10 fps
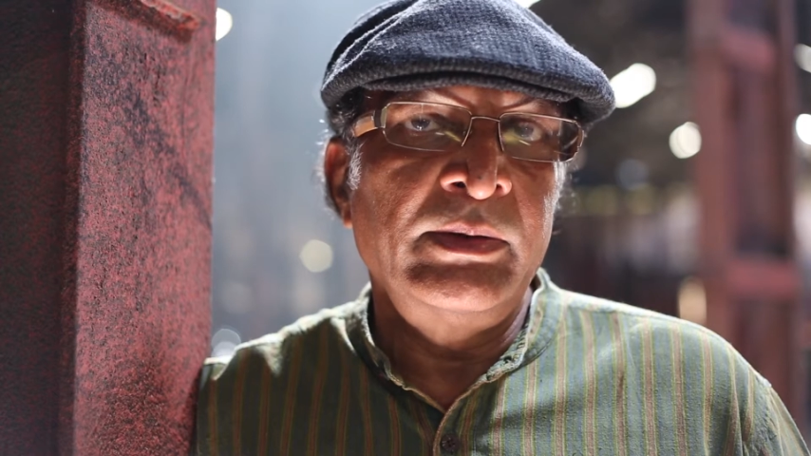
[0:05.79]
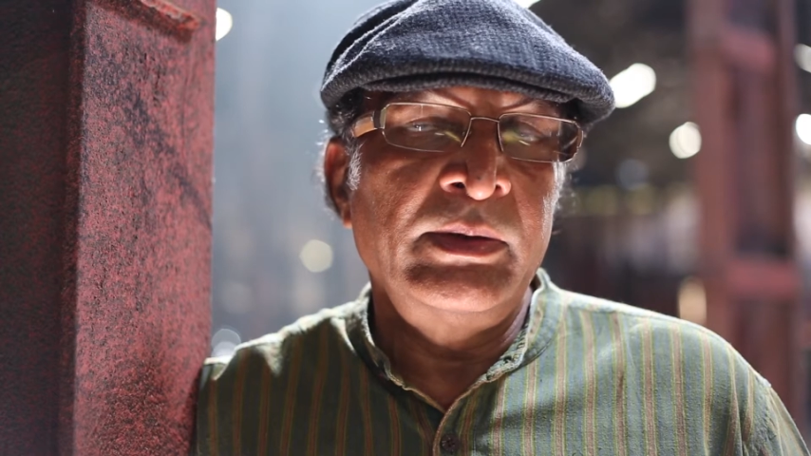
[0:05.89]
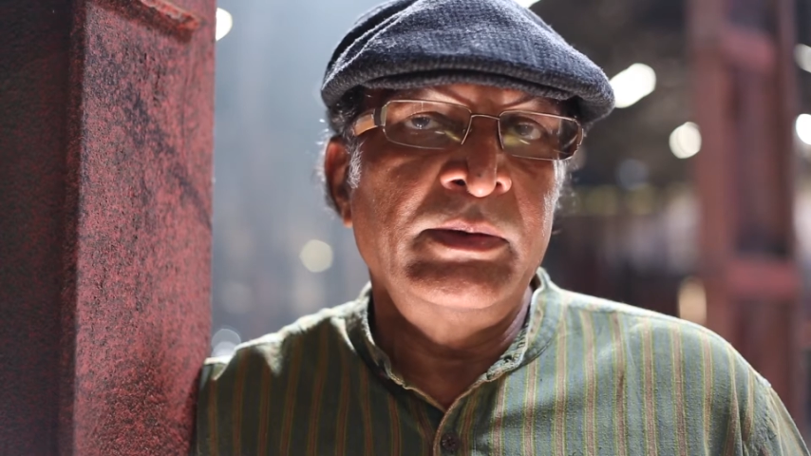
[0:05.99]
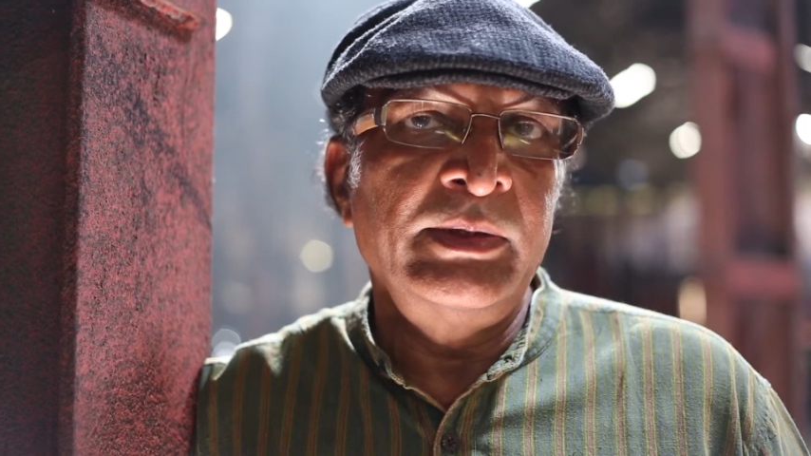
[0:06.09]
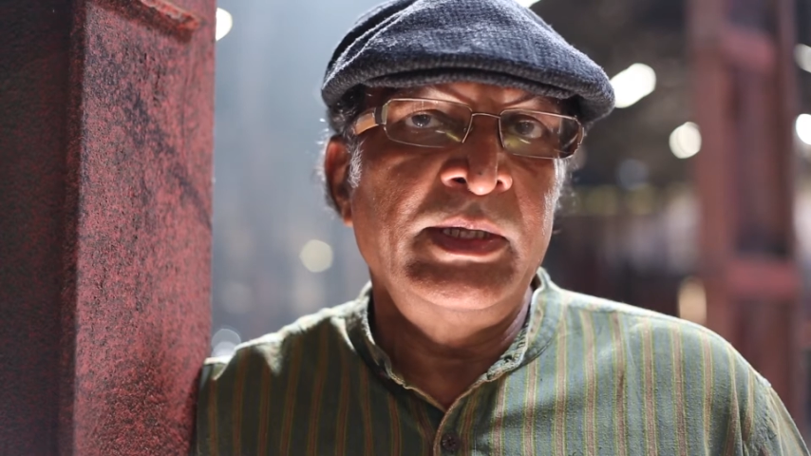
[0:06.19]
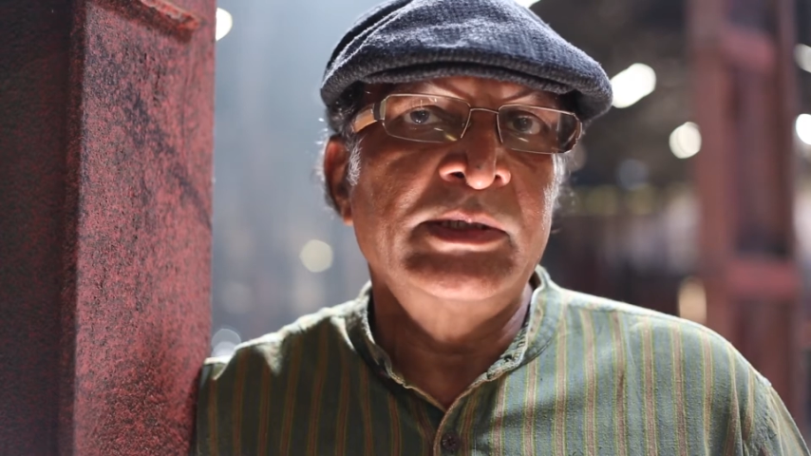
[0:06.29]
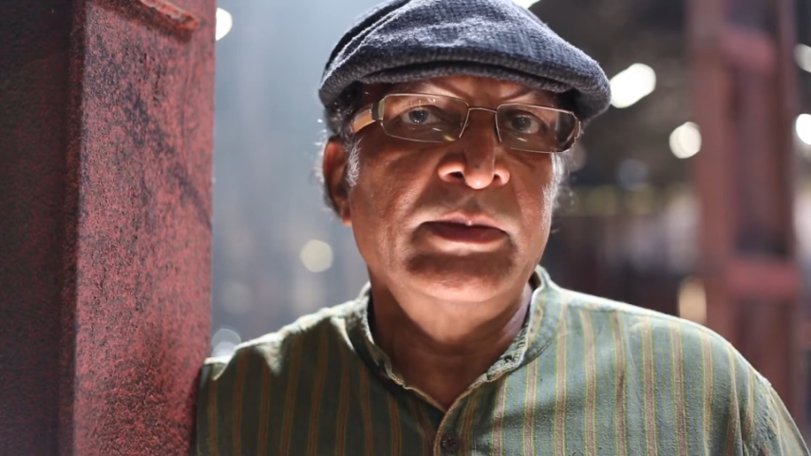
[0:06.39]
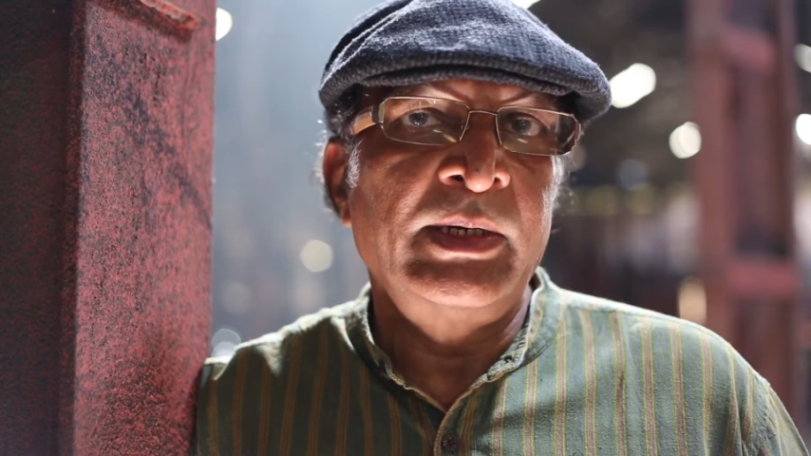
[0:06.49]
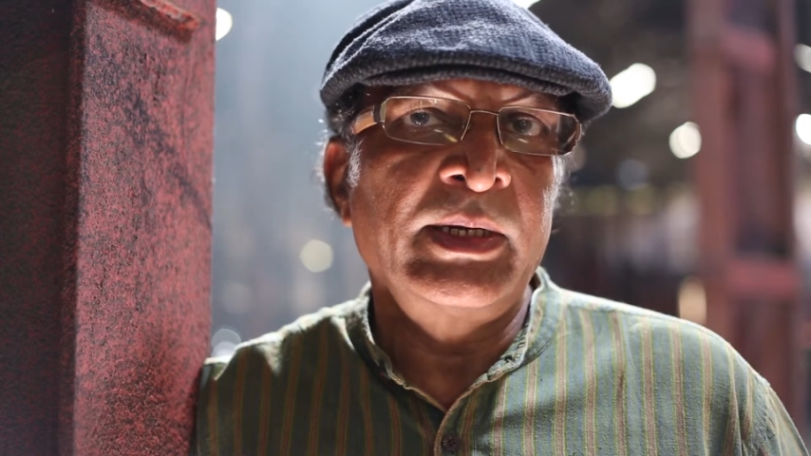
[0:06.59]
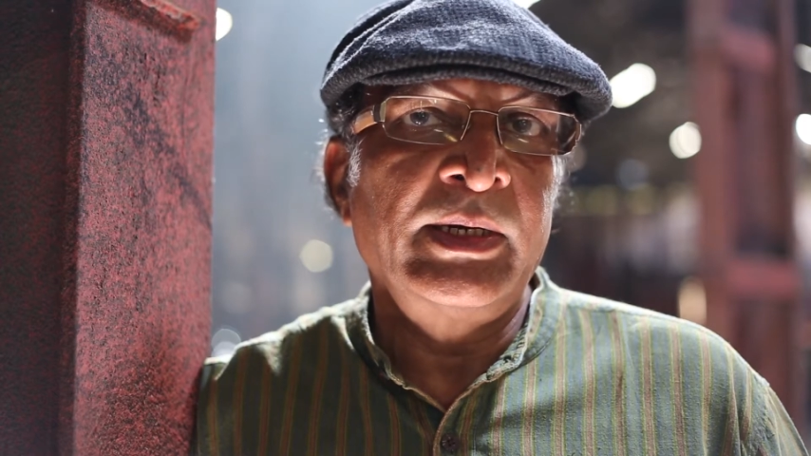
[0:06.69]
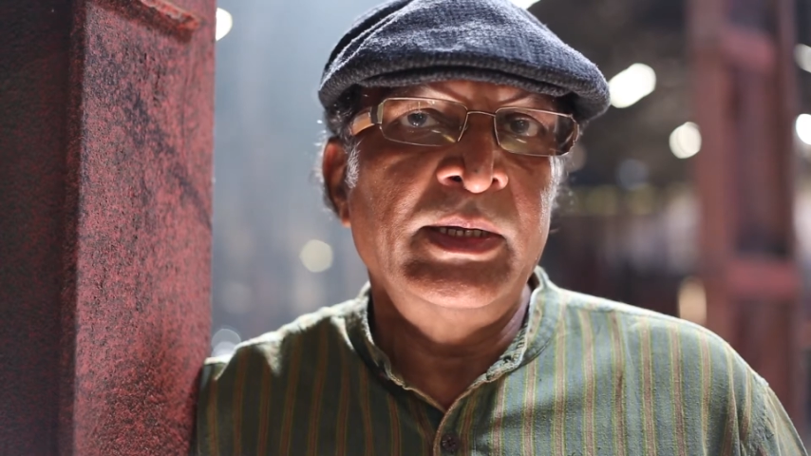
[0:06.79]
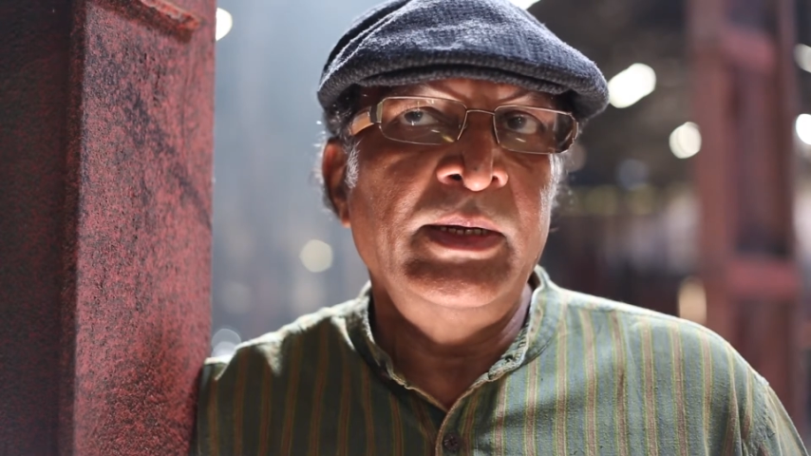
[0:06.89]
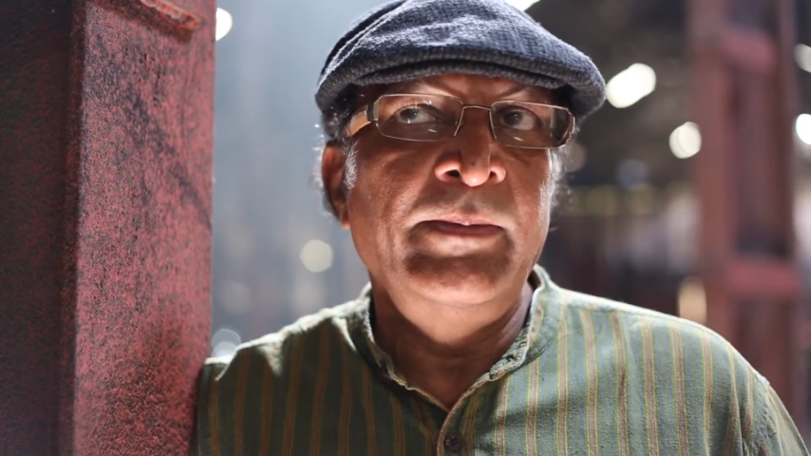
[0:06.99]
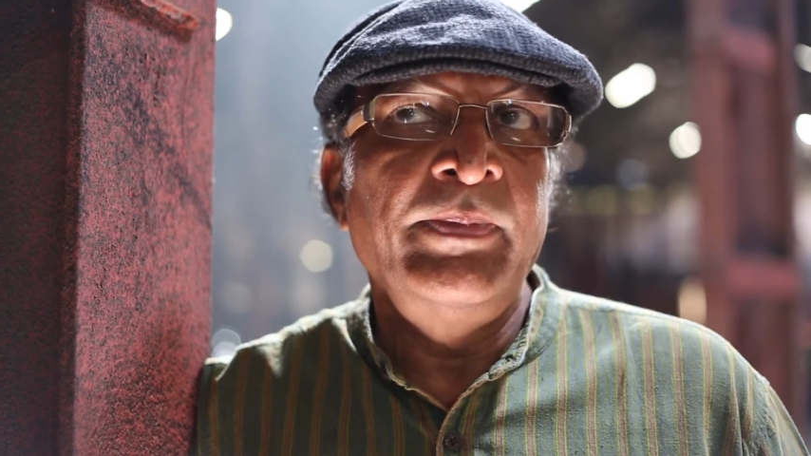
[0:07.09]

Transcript: ஒரு வித்தியாசமான கதை